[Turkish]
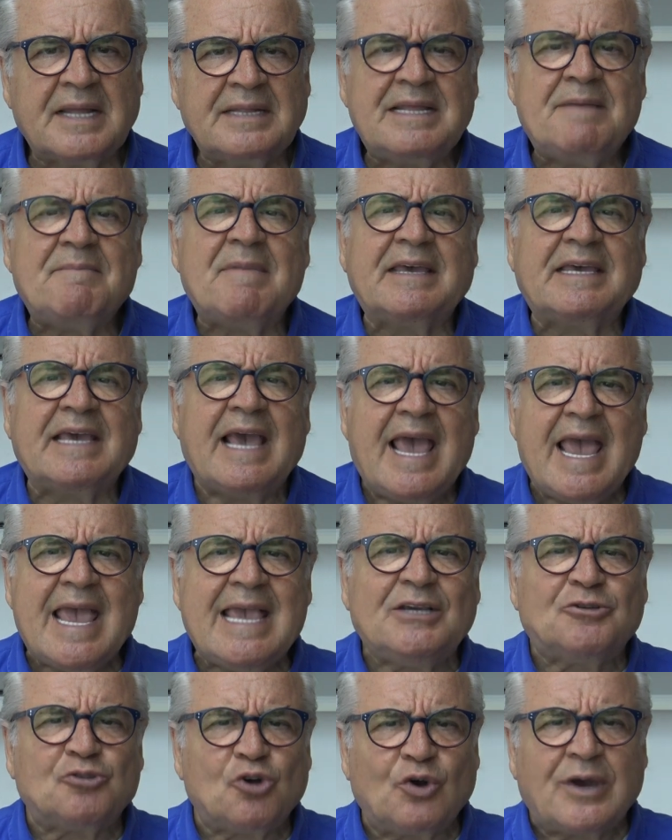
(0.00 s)
Demek ki
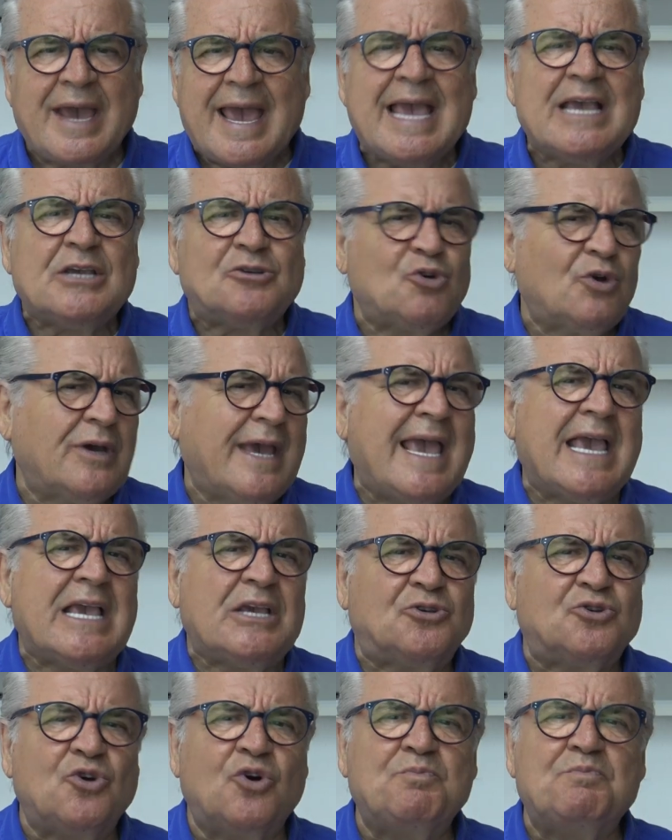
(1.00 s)
en çok en çok
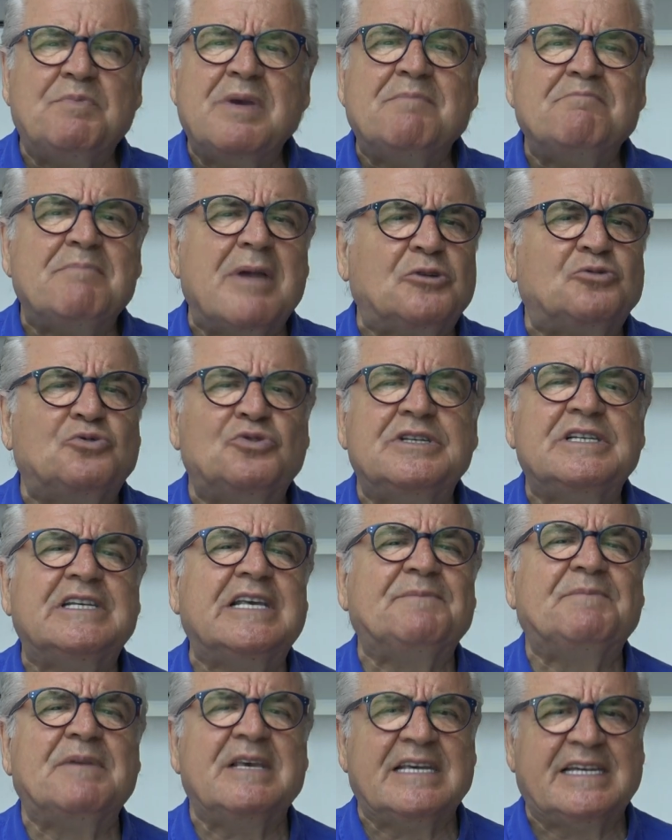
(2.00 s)
en çok
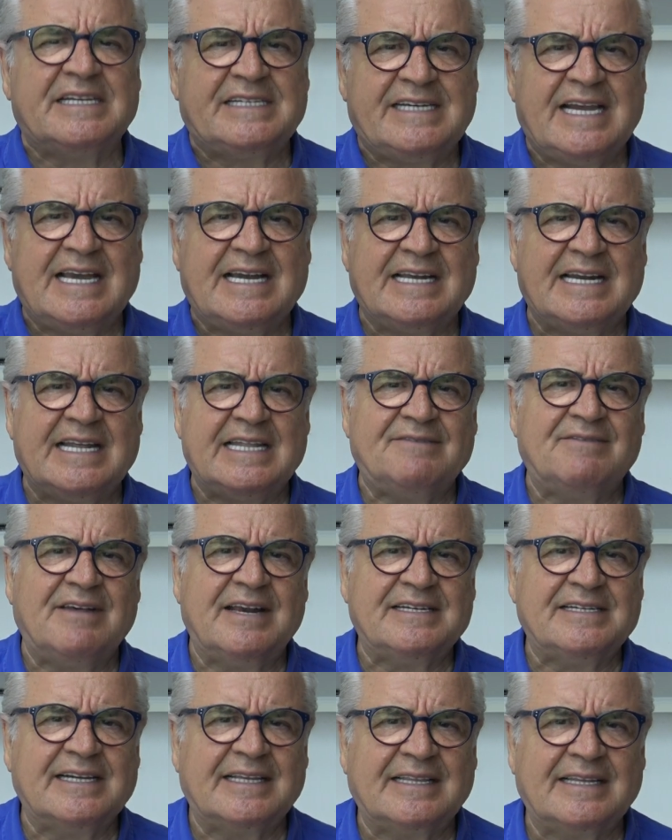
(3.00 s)
1500-2000 kişiye kredi
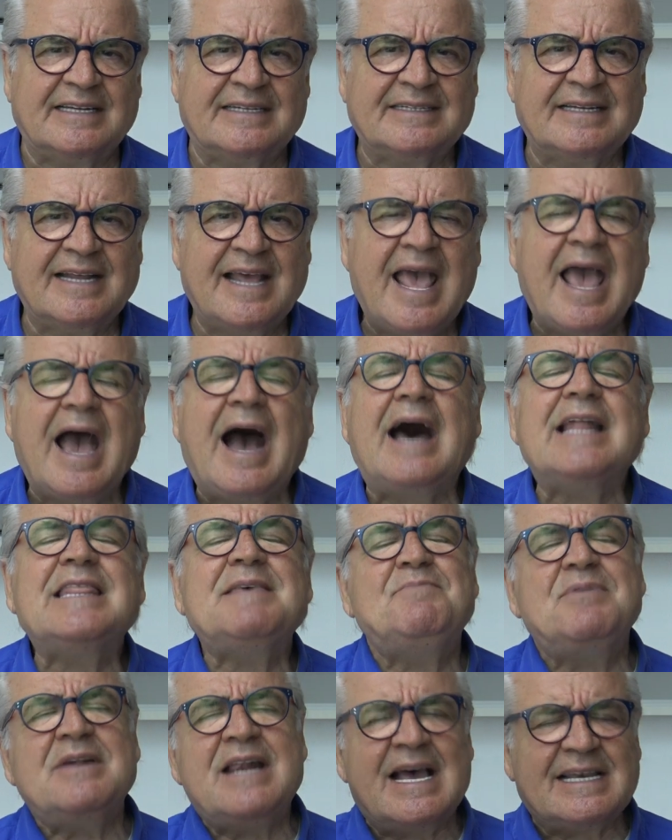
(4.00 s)
verecekler.
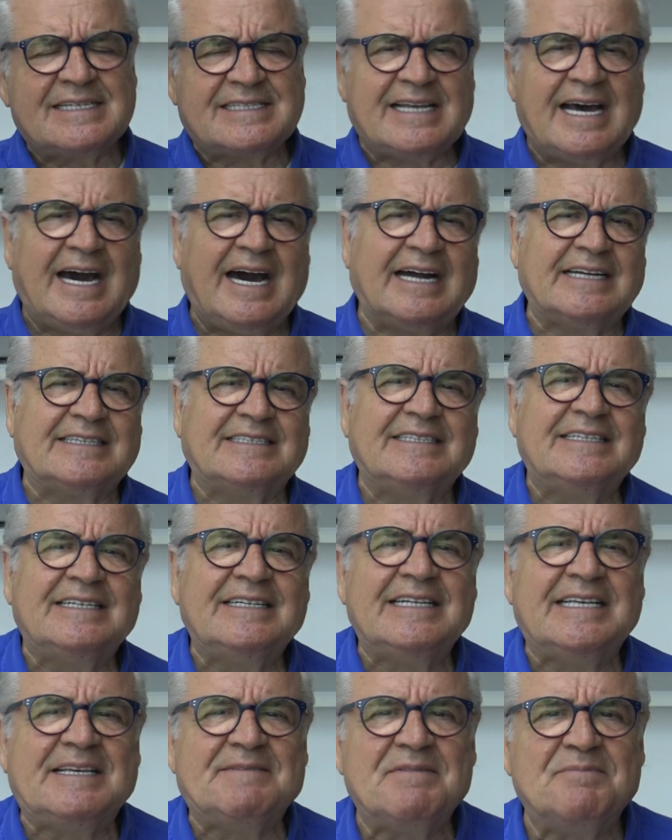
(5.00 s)
Hadi biraz daha
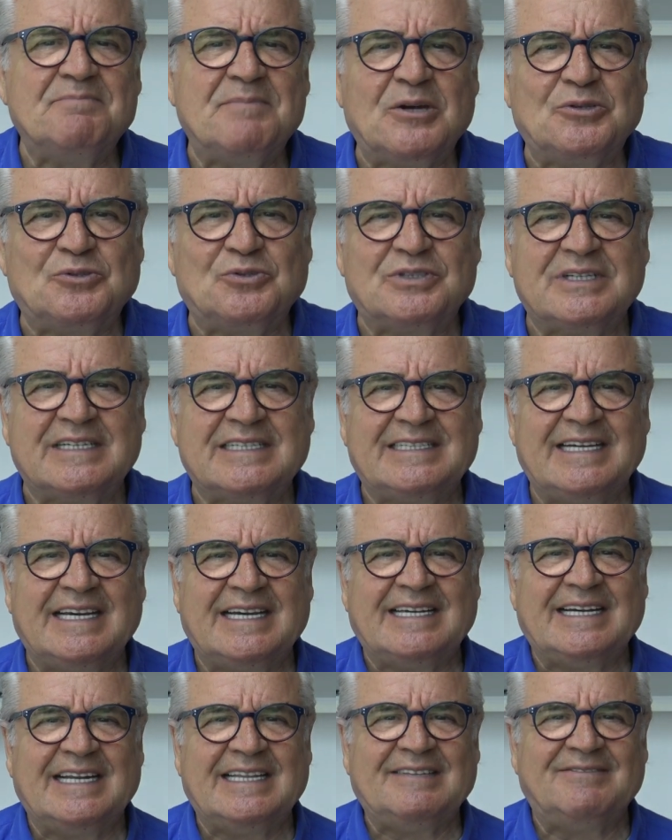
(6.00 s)
arttırın 2500
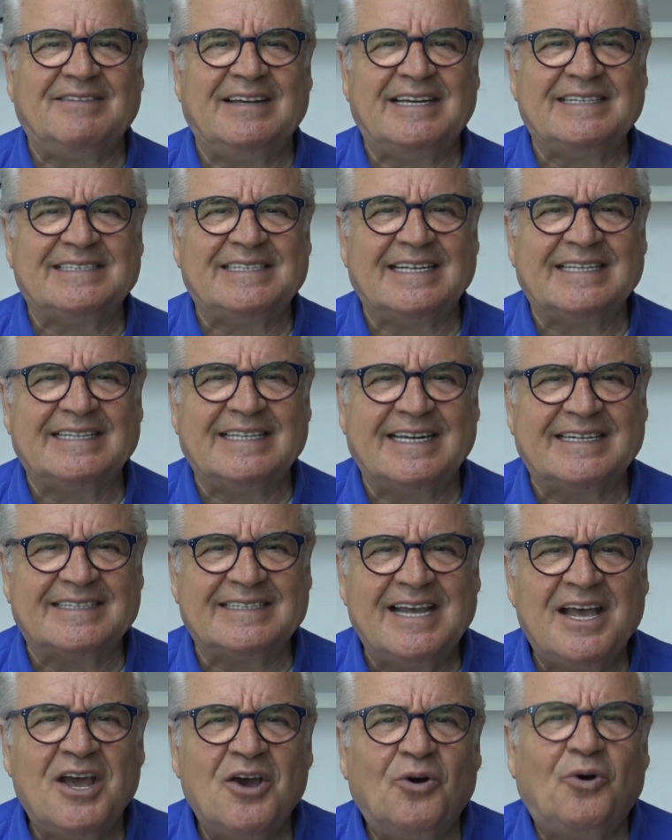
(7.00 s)
kişiye kredi
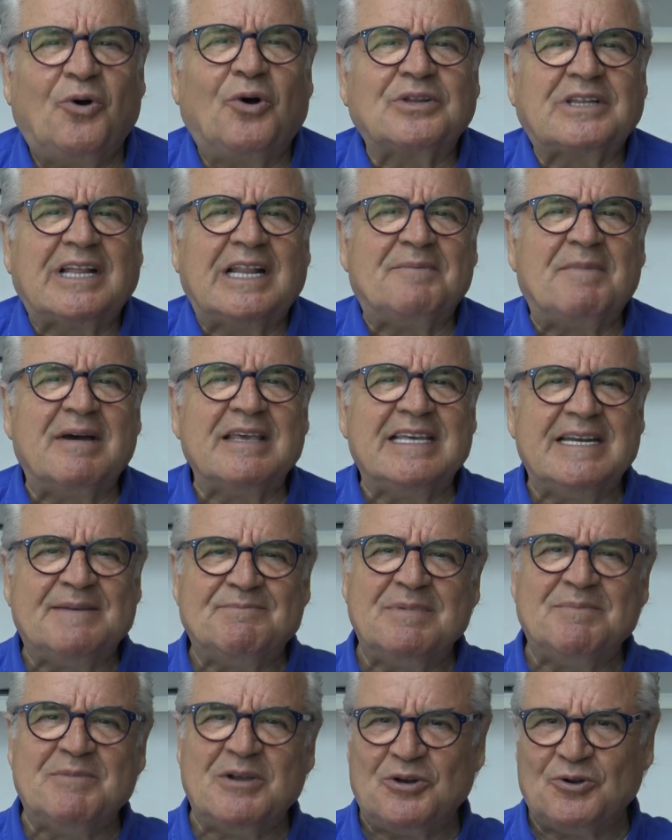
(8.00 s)
verecekler. Ortalama
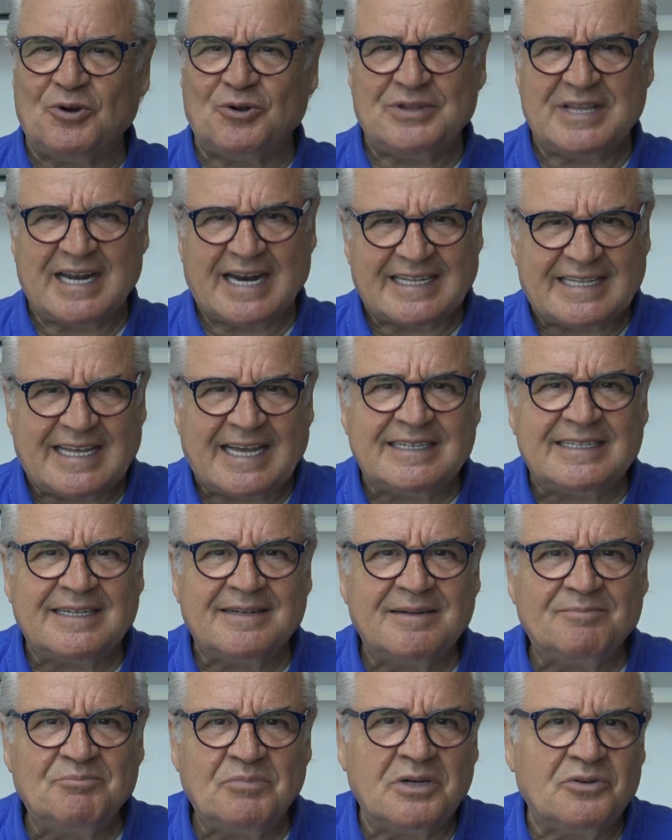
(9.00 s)
20 milyon liradan
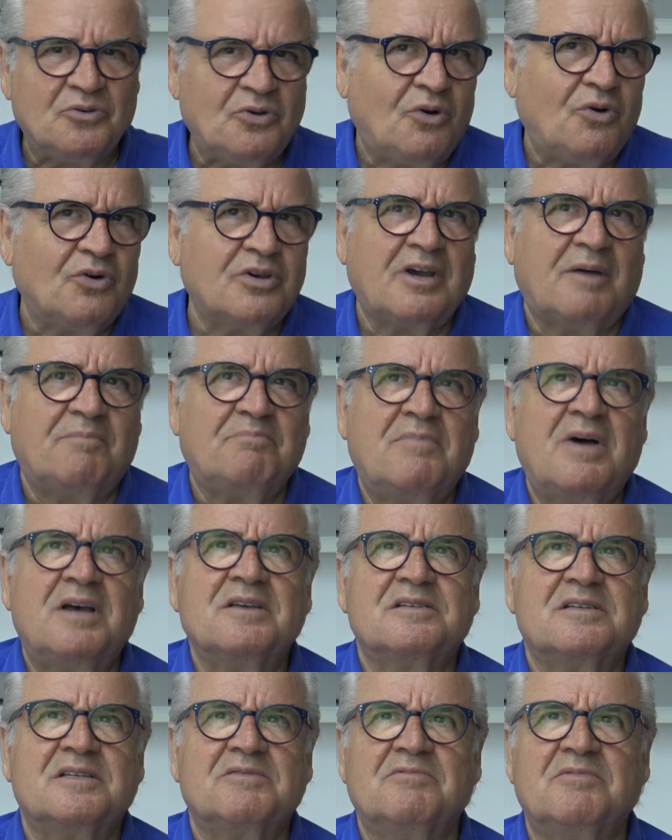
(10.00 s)
mı? Yok
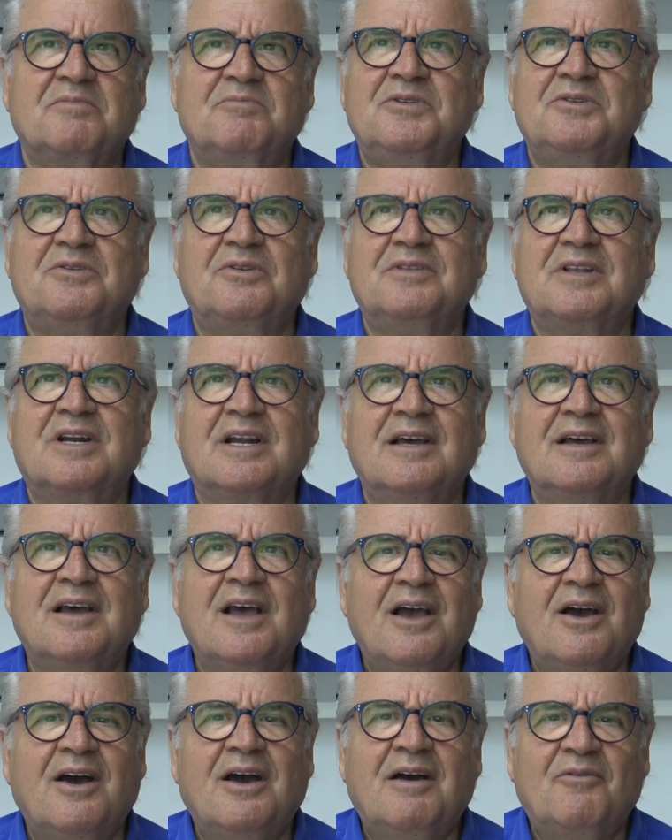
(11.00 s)
yapmaz 20 milyon lira.
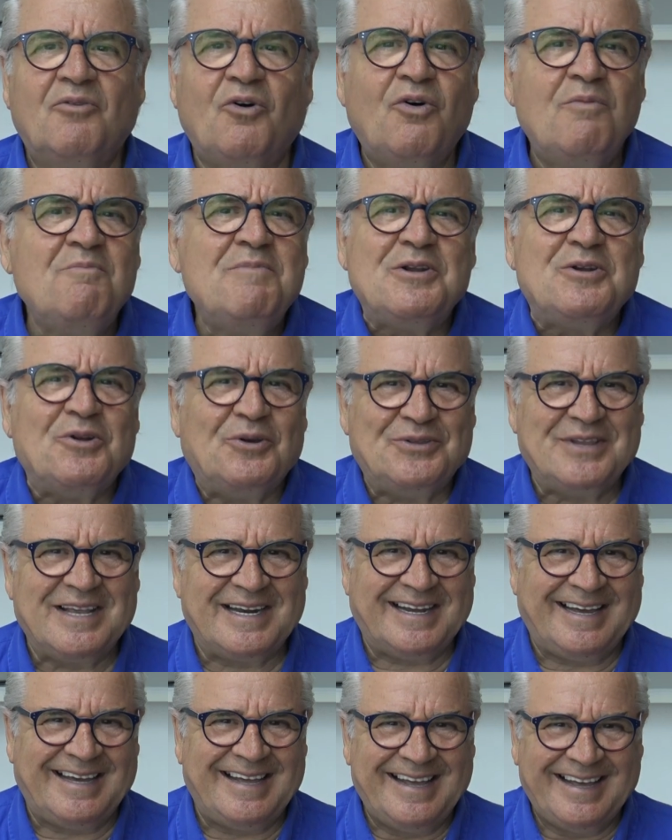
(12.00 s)
10 milyon
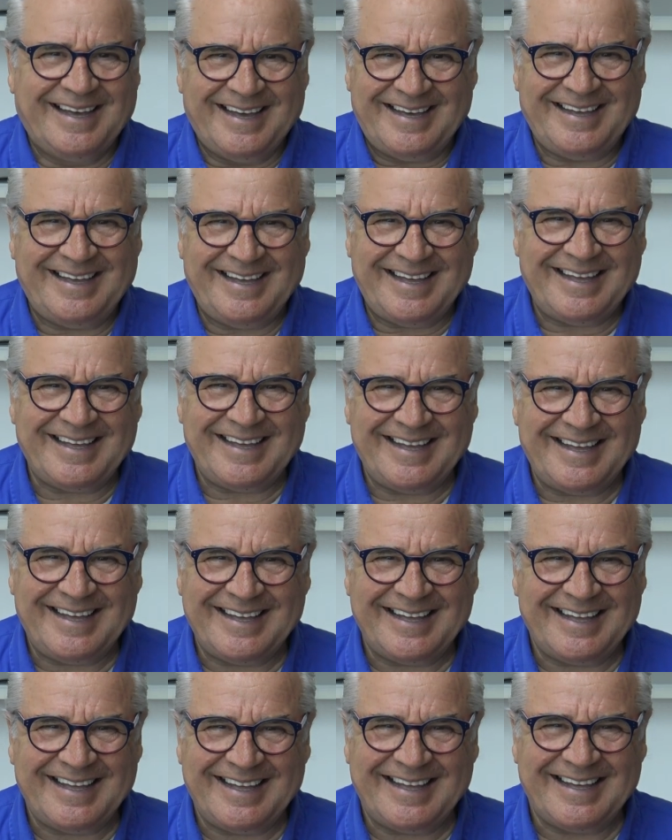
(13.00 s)
lira.
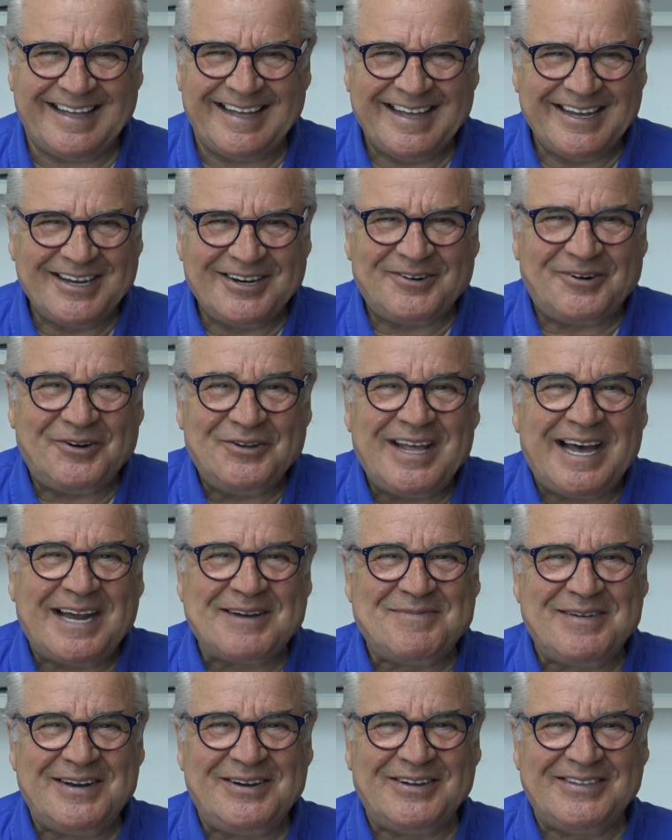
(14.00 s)

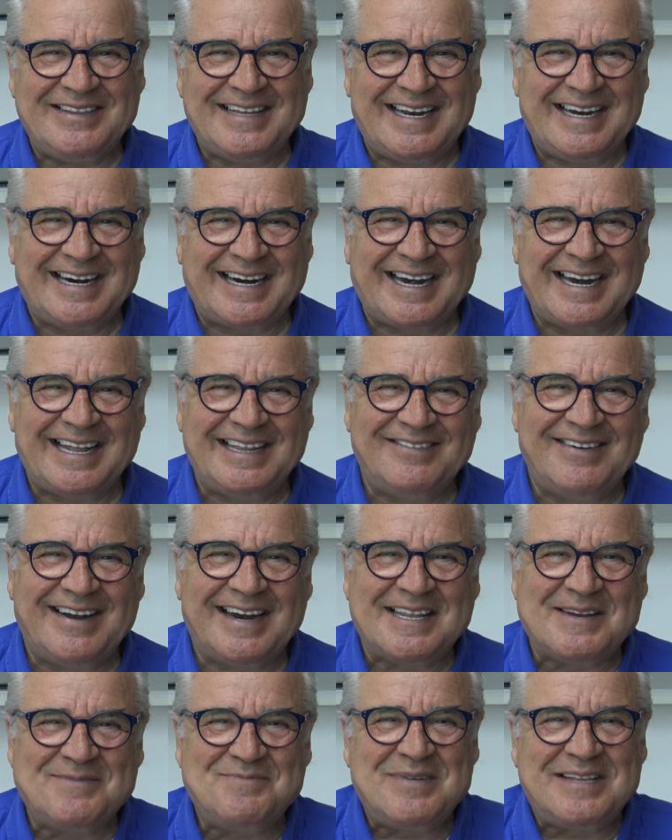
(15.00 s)
10'ar milyon lira kredi
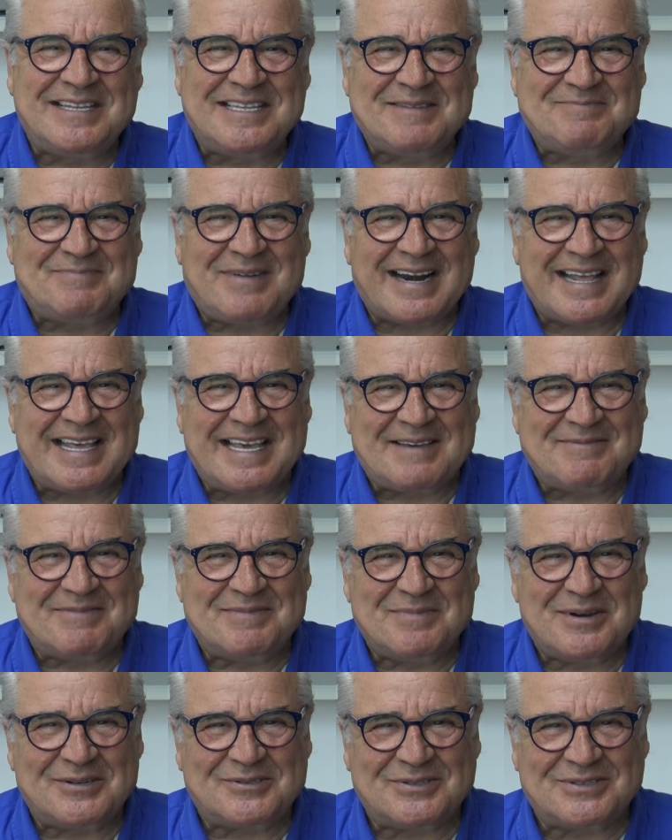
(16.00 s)
verdim. Bitti para
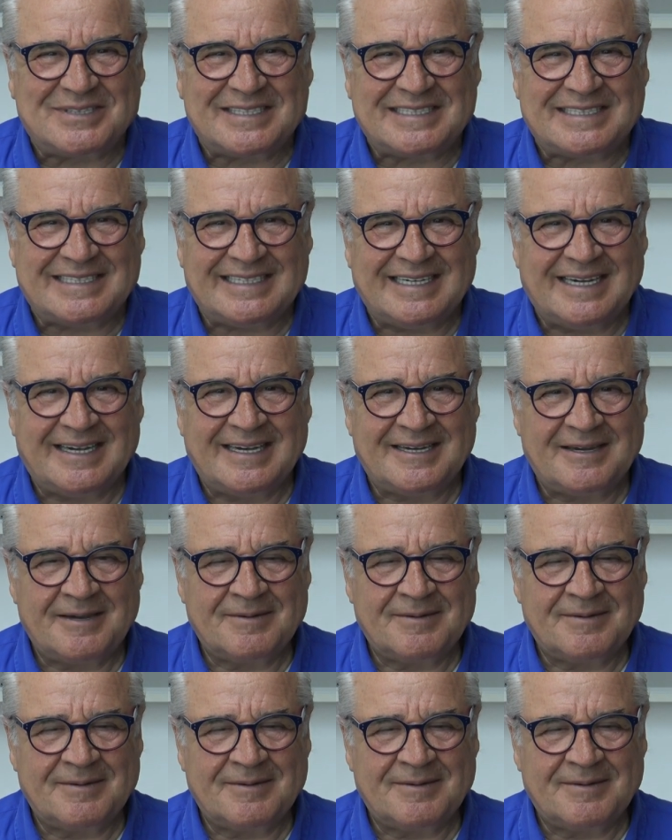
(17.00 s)
2500 kişiye.